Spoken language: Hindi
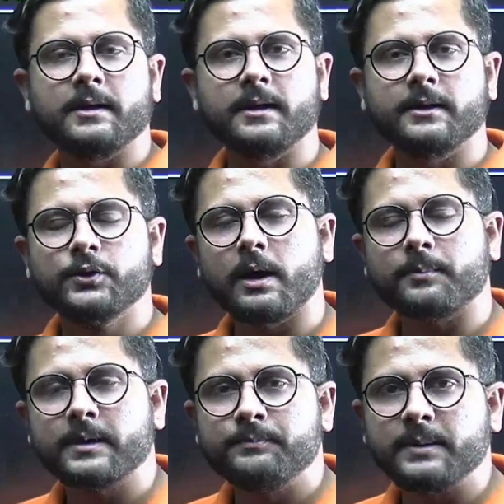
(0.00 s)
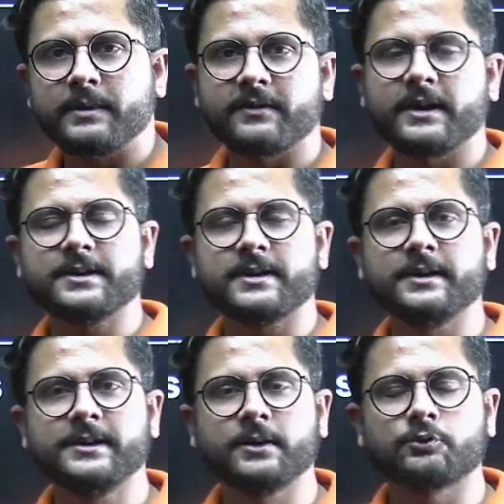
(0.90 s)
जो आपकी प्रिपरेशन स्ट्रेटजी
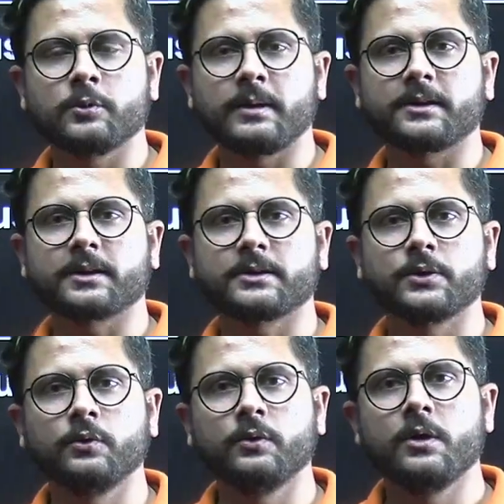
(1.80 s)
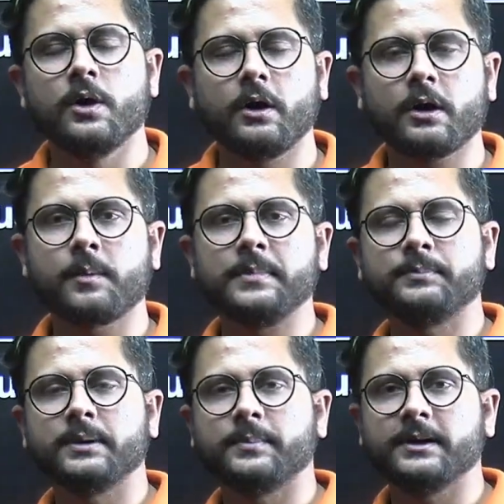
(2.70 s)
है उसको बना सकते हो और आप अपनी
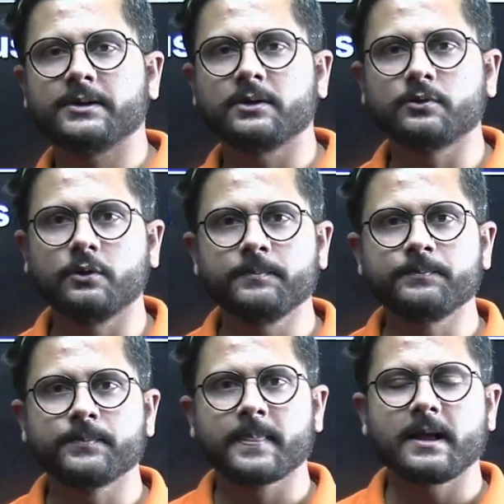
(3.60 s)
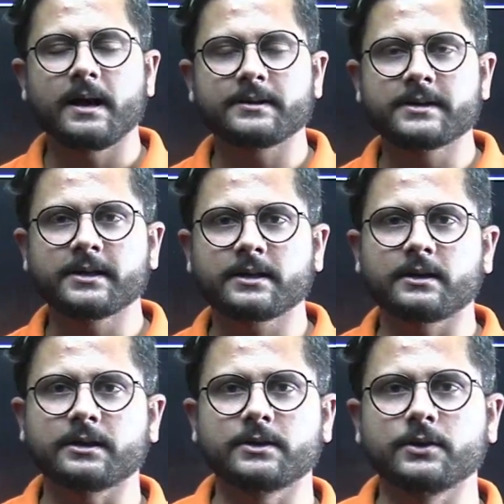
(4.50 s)
प्रिपरेशन को अच्छे से कर
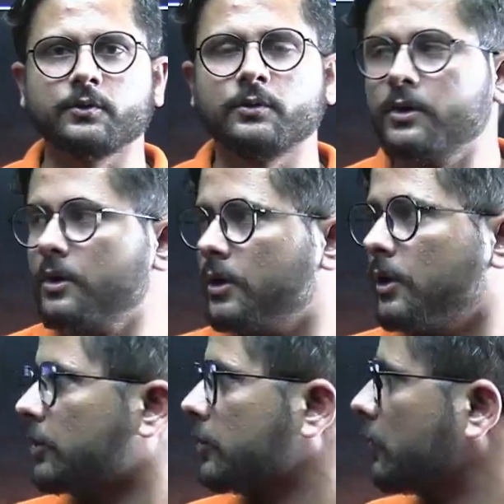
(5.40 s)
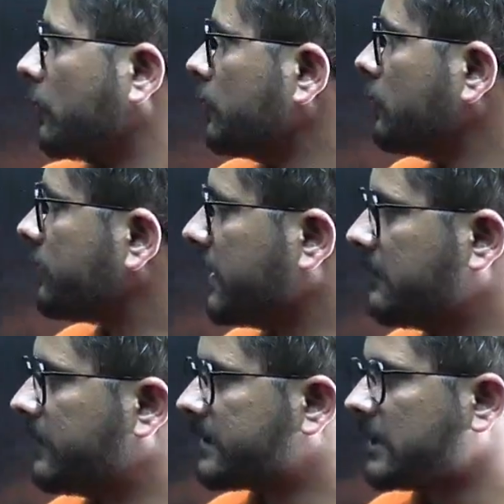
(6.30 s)
सकते हो तो जो
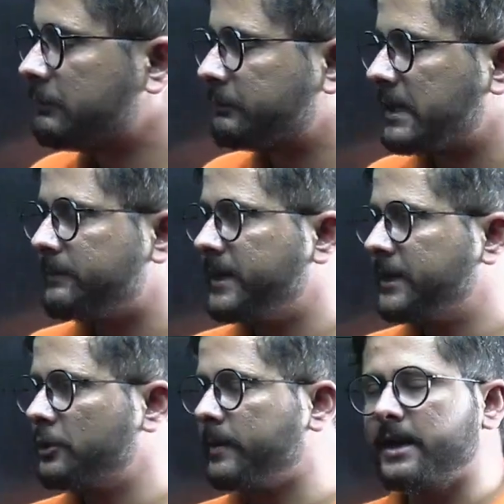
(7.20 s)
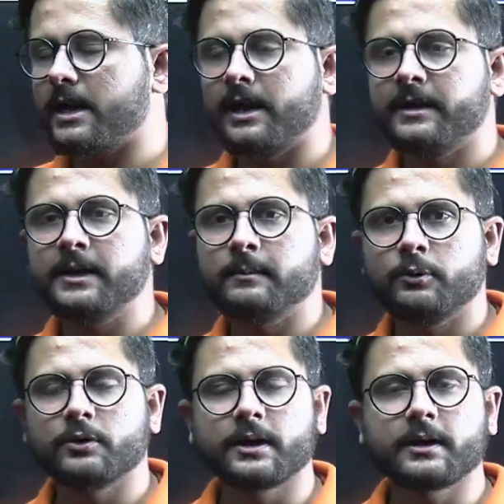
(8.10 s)
सिलेबस है उसकी वीडियो मैंने ऑलरेडी अपलोड
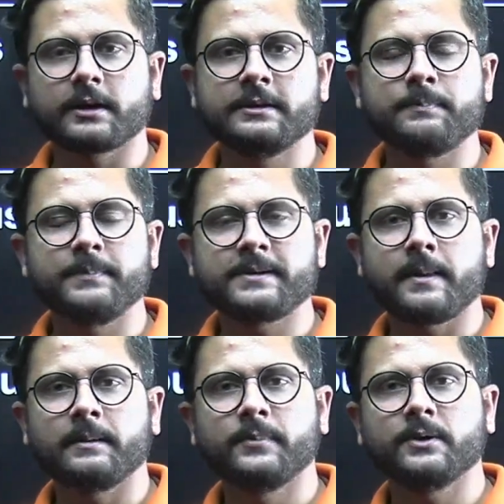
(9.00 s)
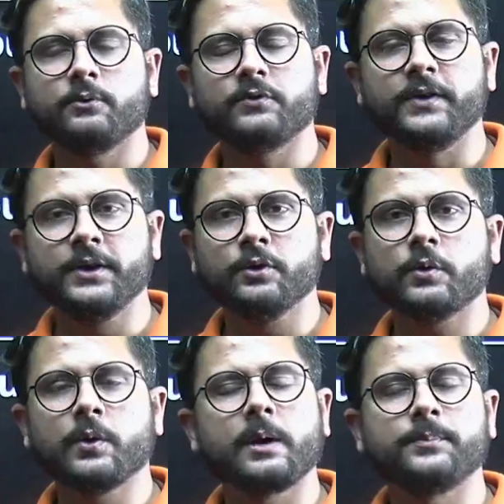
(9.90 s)
कर रखी है अपने चैनल पर उस वीडियो को
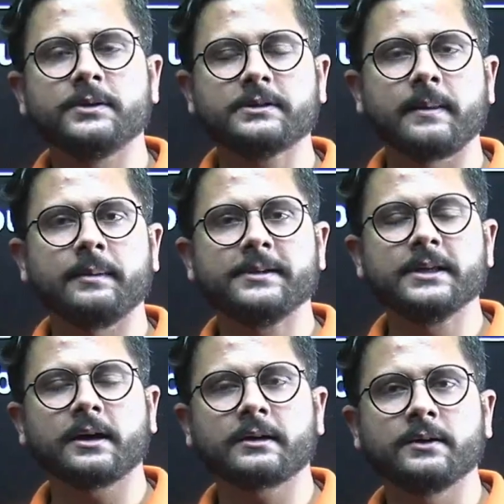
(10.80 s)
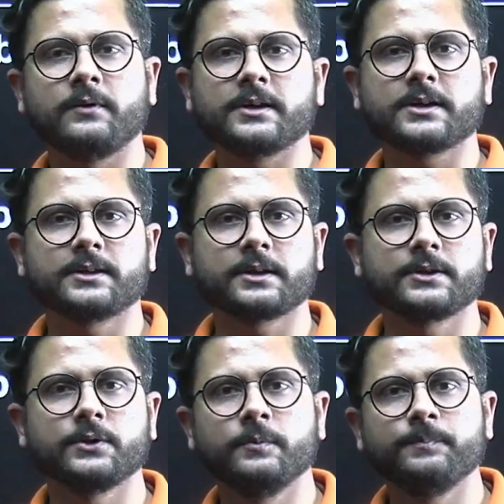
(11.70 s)
आप चैनल पर जा करके वॉच कर सकते हो